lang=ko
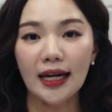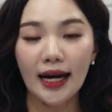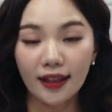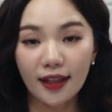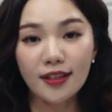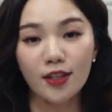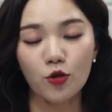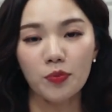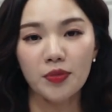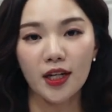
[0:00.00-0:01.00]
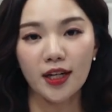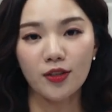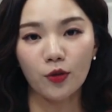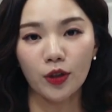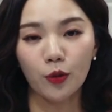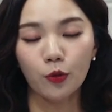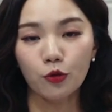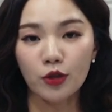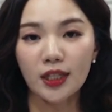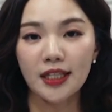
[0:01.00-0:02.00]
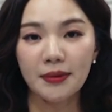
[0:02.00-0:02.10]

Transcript: 한개차주 입장에서 그리고 투자자